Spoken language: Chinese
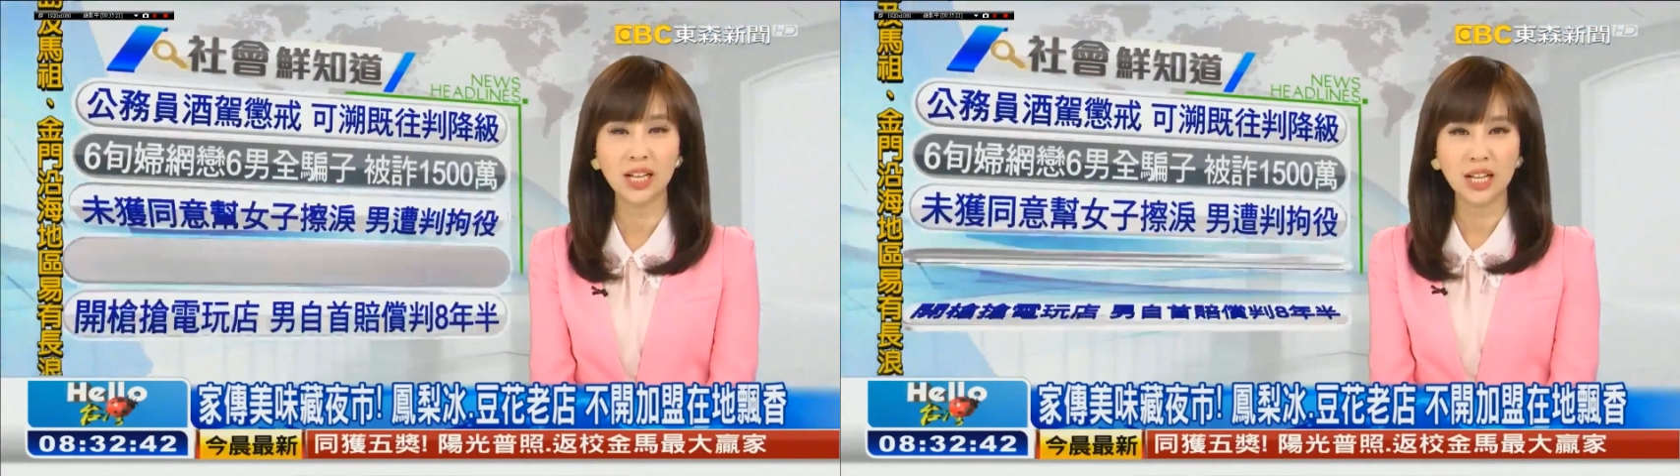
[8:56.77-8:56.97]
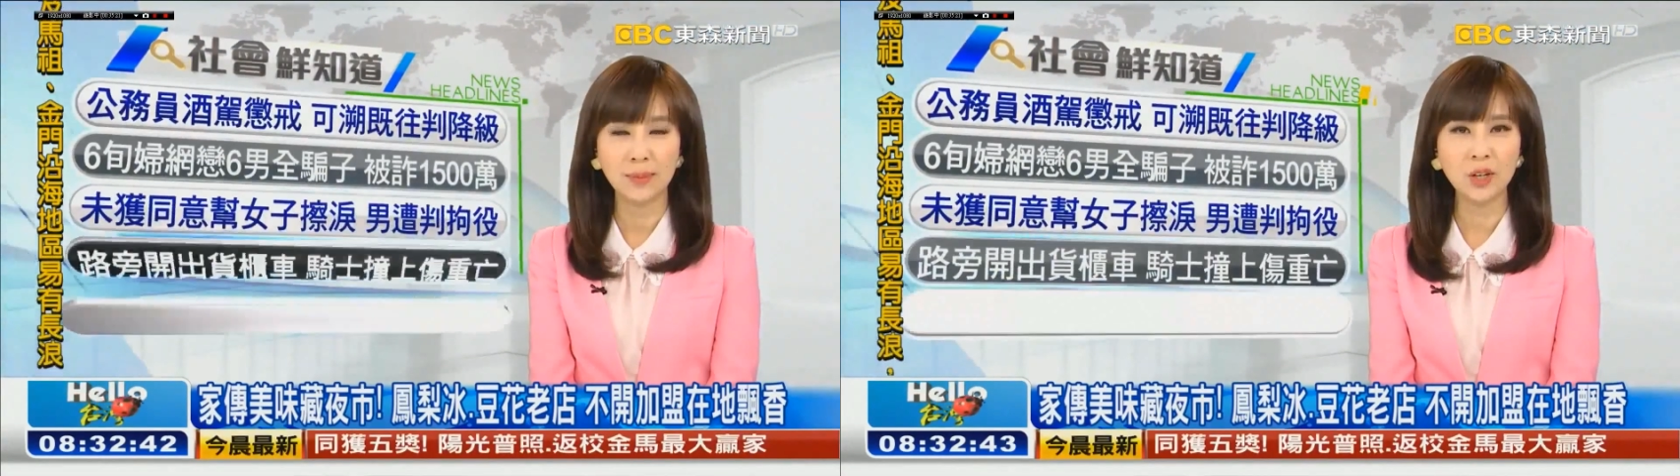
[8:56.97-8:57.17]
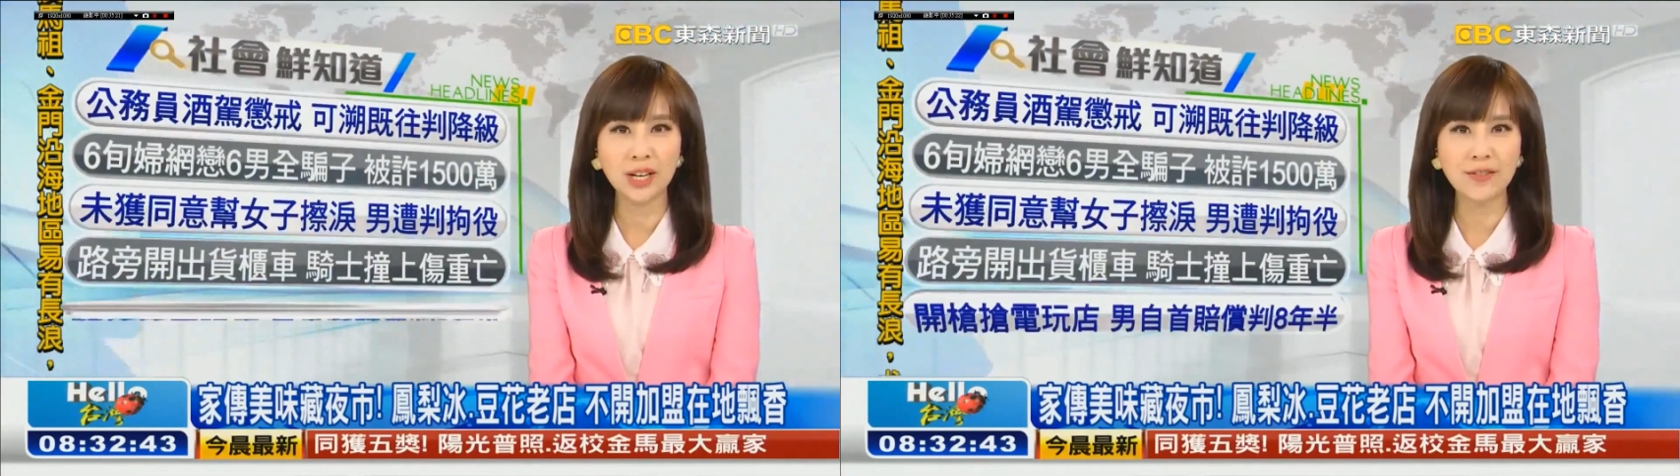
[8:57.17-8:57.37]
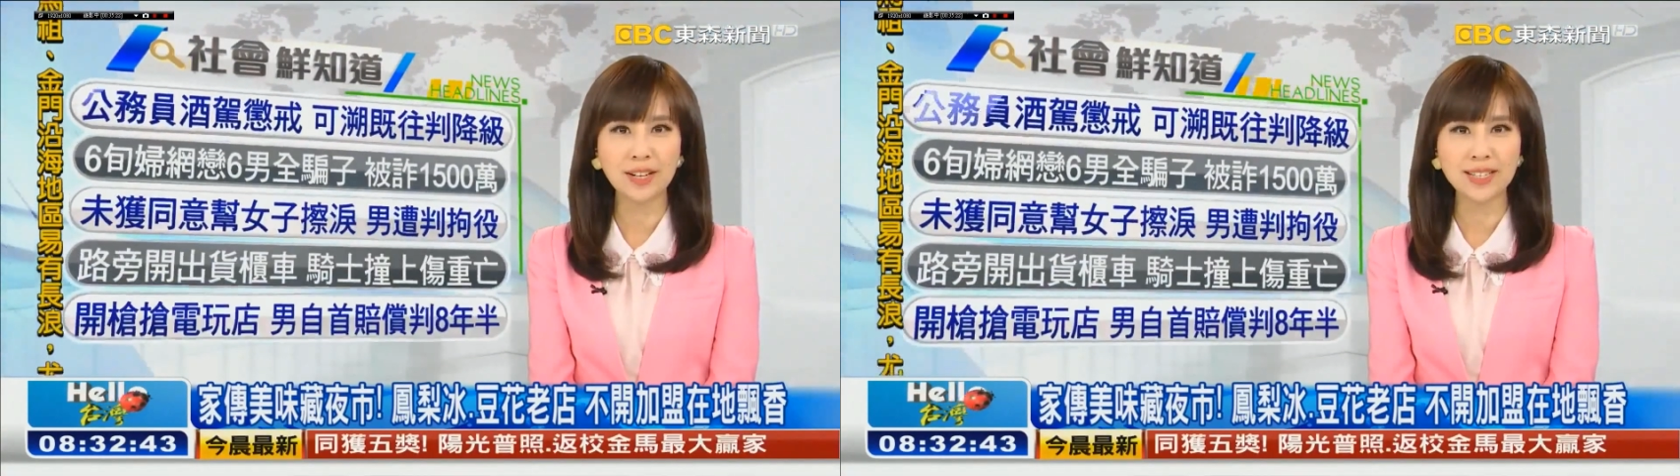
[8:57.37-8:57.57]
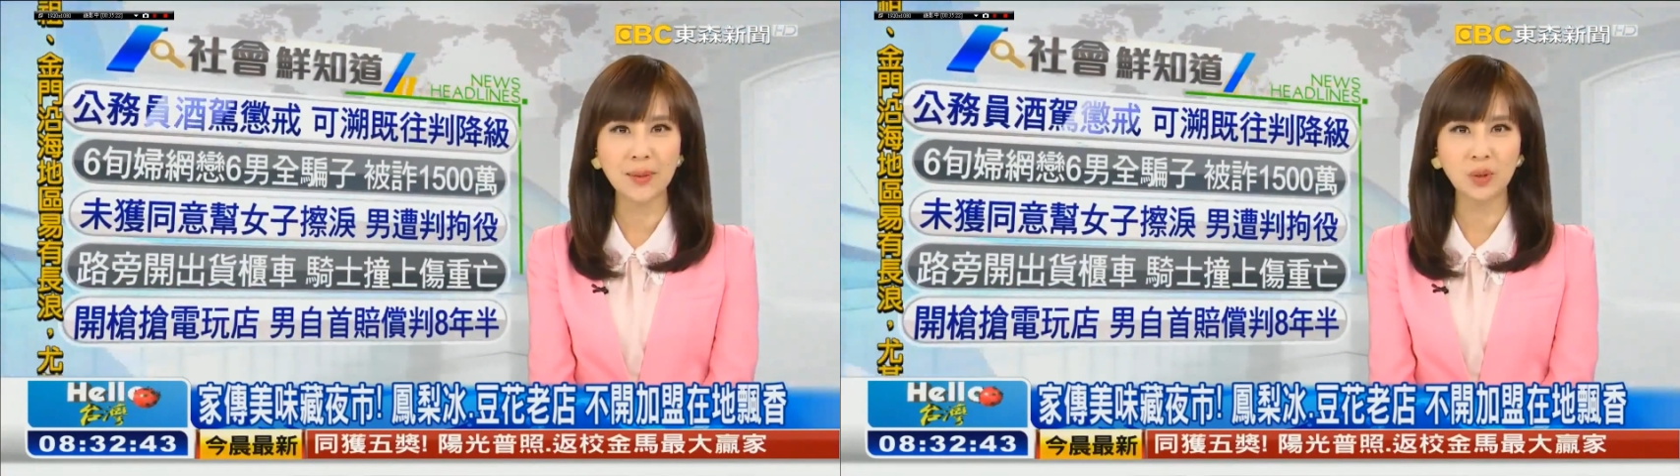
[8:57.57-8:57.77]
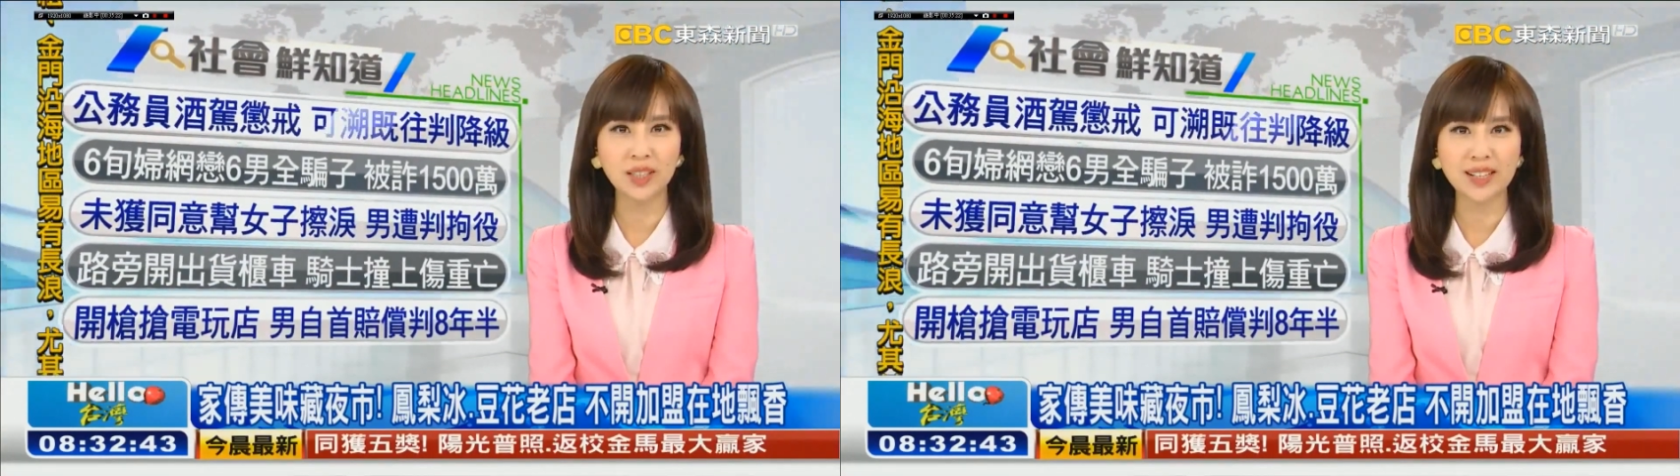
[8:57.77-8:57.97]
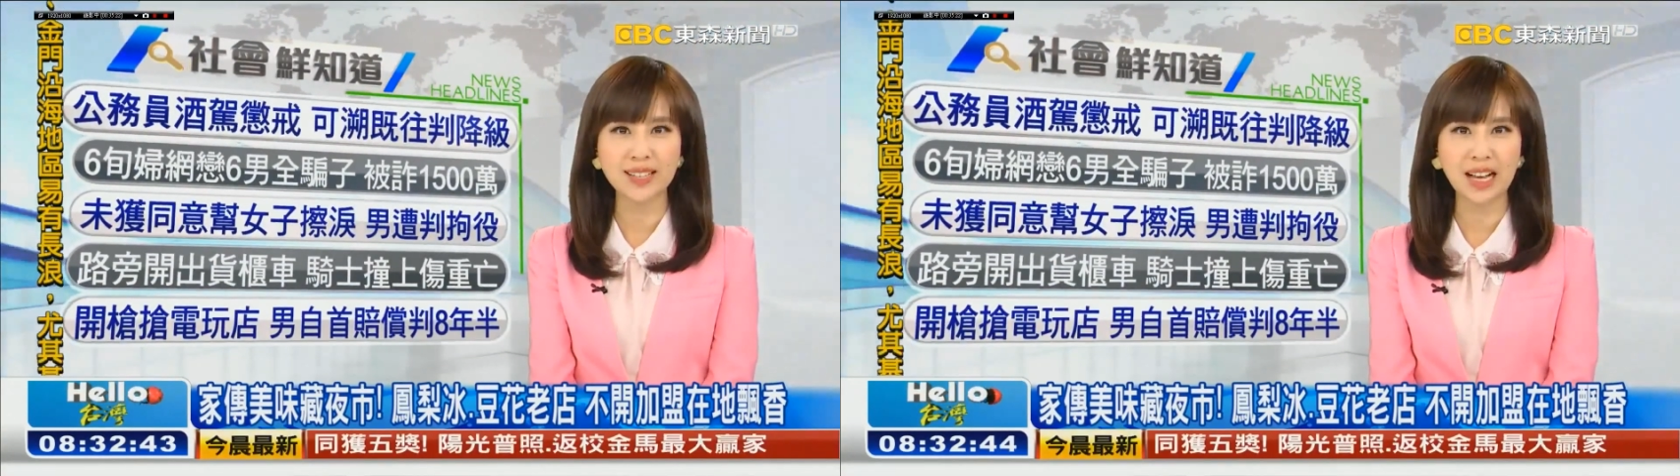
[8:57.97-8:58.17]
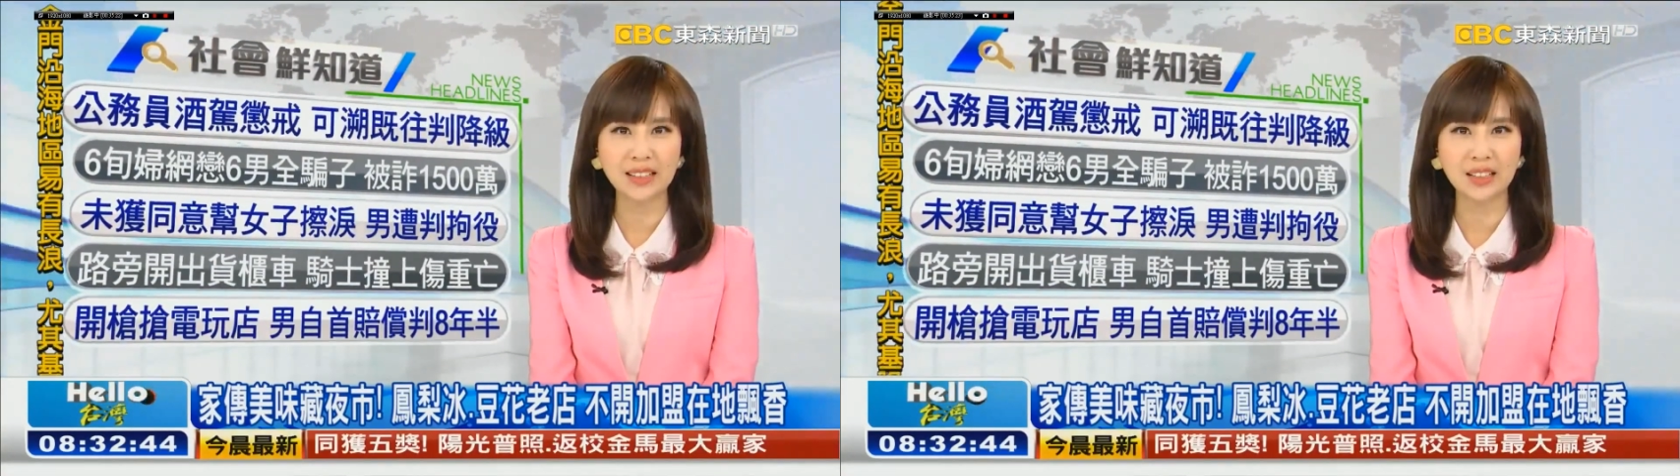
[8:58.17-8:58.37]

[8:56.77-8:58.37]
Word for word: 没有开放加盟的店家到